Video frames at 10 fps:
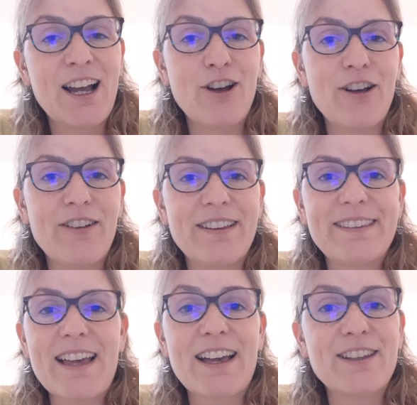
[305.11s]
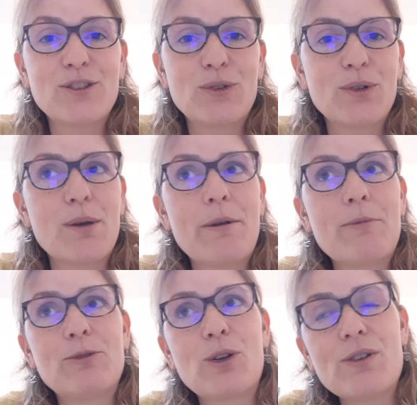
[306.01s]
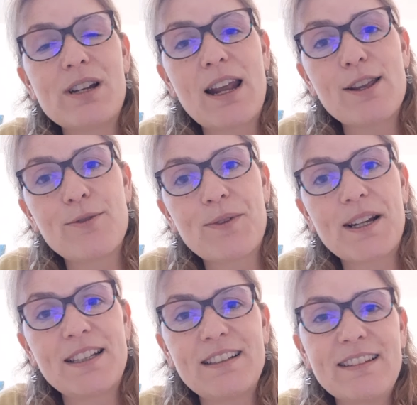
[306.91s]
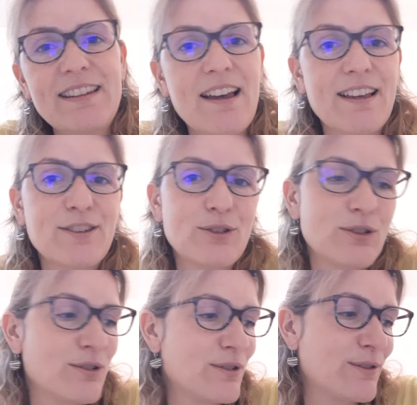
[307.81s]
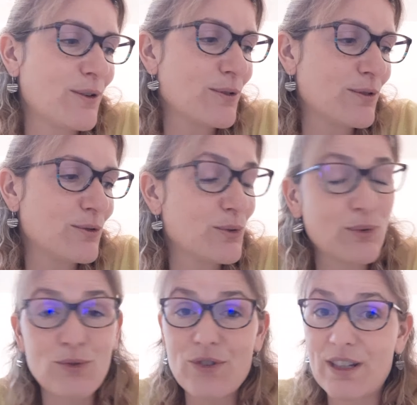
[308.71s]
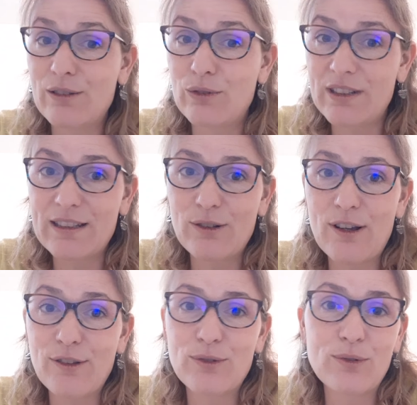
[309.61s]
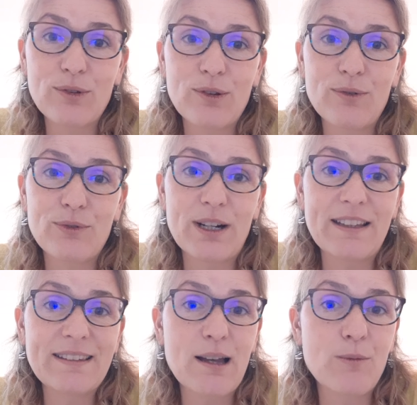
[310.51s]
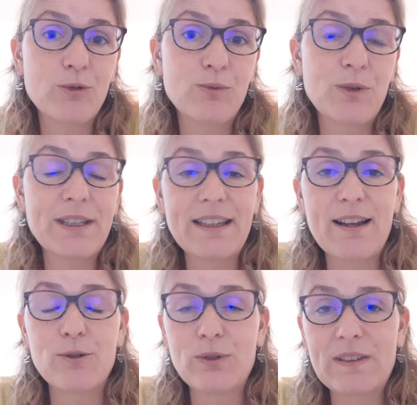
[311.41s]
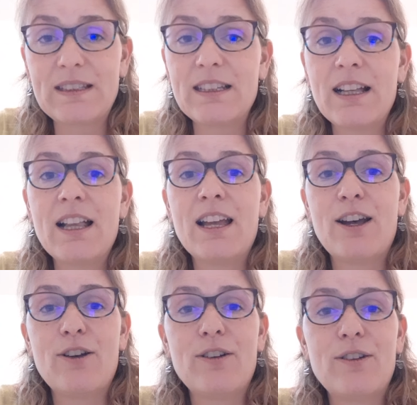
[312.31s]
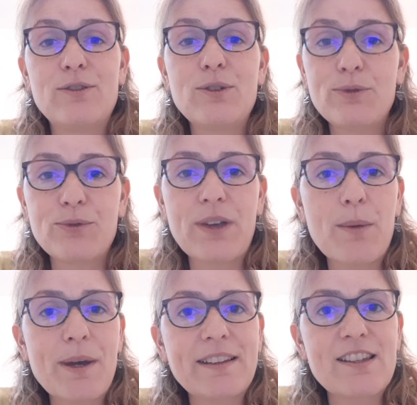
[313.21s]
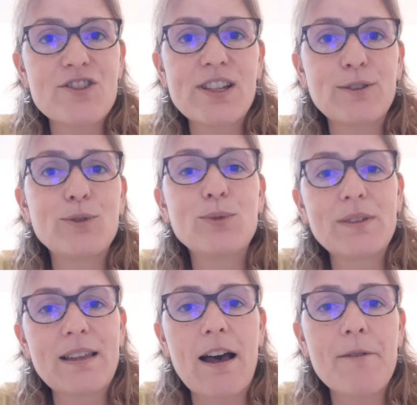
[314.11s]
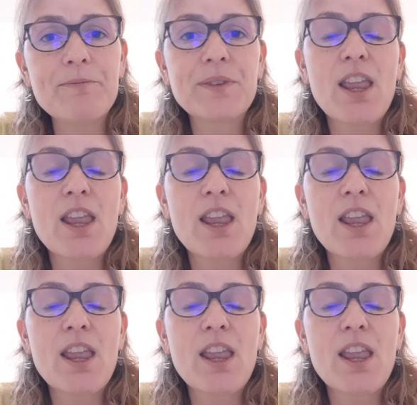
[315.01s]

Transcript: ça reste quand même dans le life clean, ça reste dans nos sujets de détox. Donc voilà, c'est un bon moyen aussi de vous faire partager tout ça.